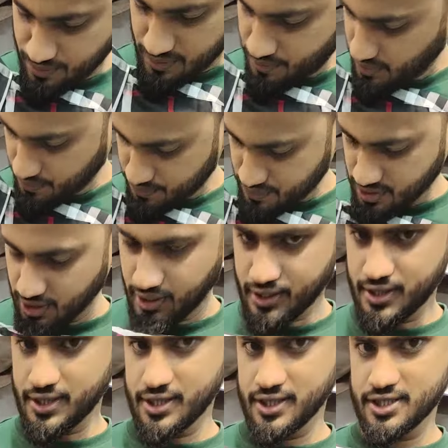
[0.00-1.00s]
প্রিমিয়াম চেক
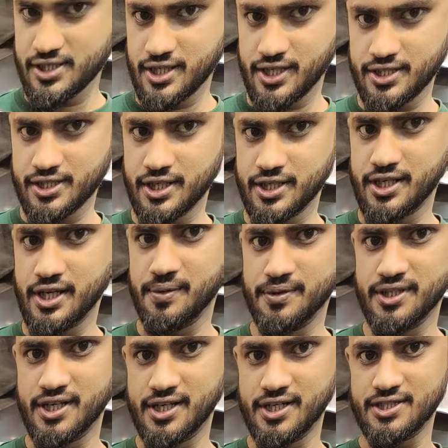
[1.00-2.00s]
এই সারটা
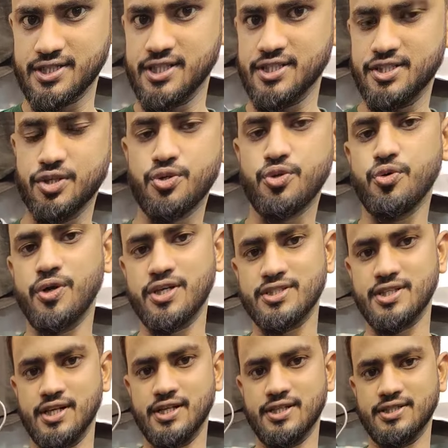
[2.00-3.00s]
আমাদের কাছে আছে টু
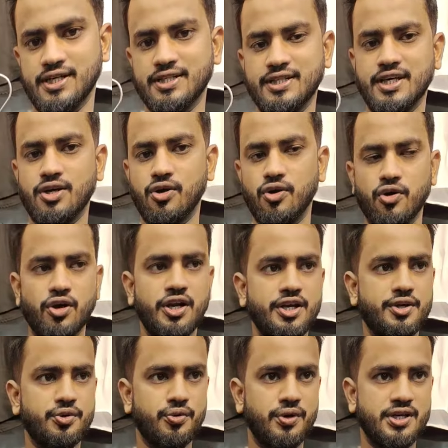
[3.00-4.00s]
এক্সেল যাদের অনলি
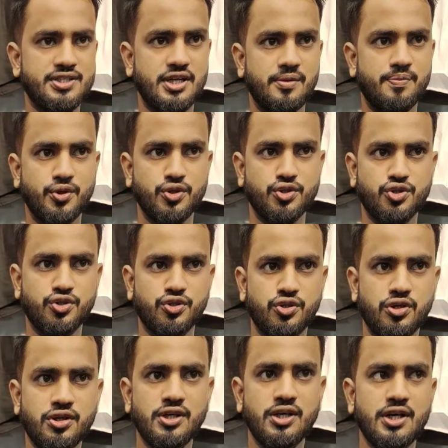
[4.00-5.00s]
টু এক্সেল পছন্দ
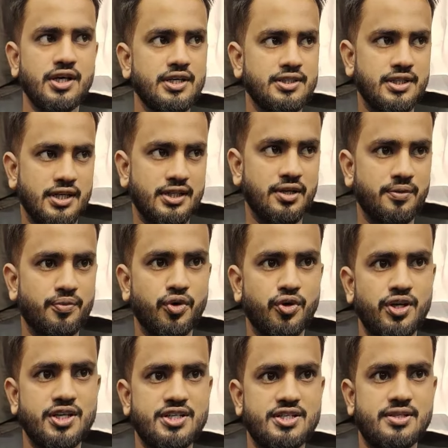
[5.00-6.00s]
তাদের বোর্ড
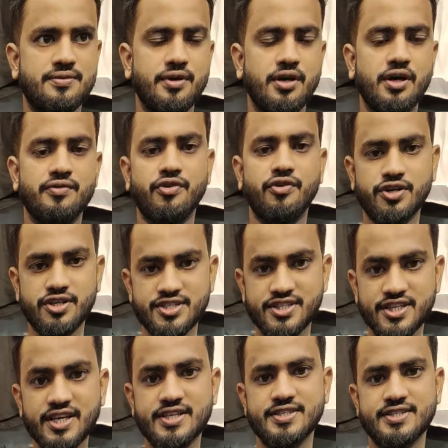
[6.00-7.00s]
ইজ ফর্টি
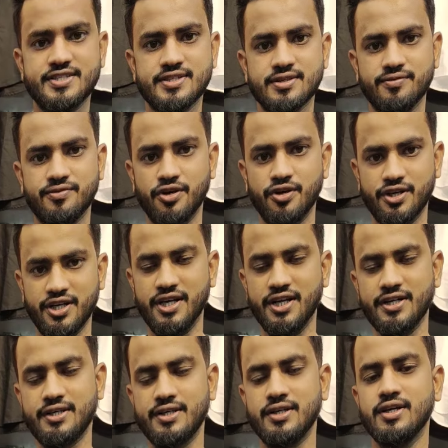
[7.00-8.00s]
সিক্স ফর্টি এইট
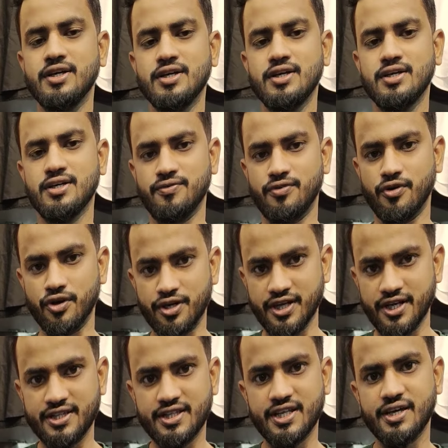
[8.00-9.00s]
ফর্টি
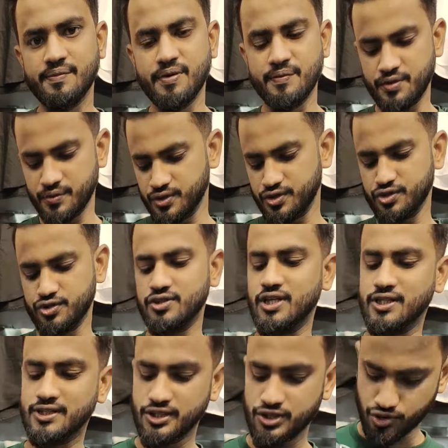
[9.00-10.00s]
এইট থেকে ফিফটি পর্যন্ত
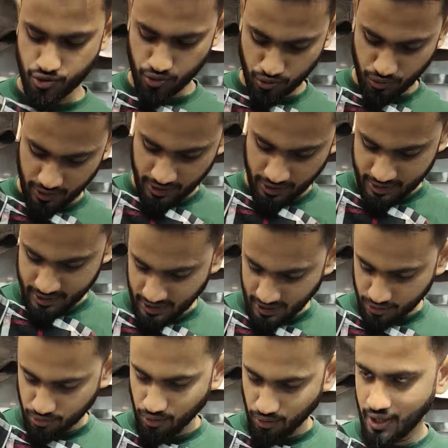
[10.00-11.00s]
তাদের জন্য এই
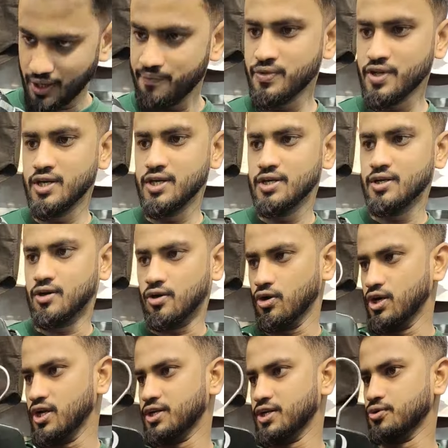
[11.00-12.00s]
শার্টগুলা
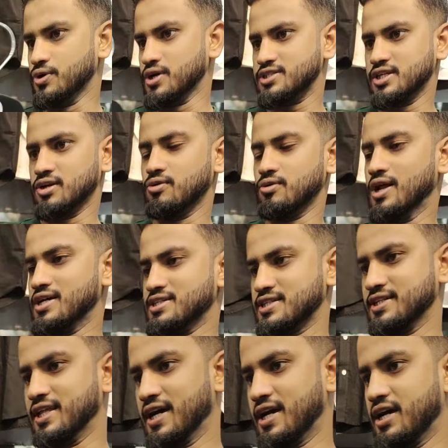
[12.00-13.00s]
অনলি টু এক্সেলগুলো
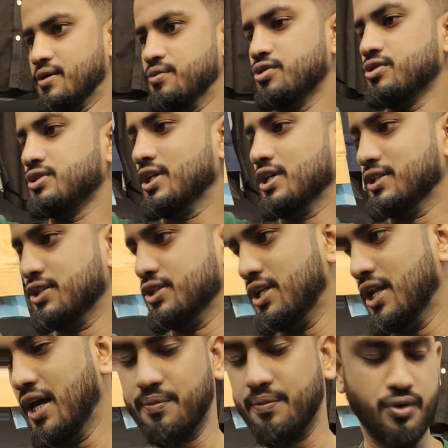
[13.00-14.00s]
আজকে দেখাবো যাদের
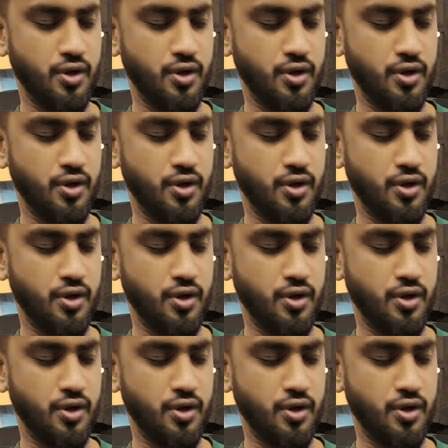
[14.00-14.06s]
লাগবে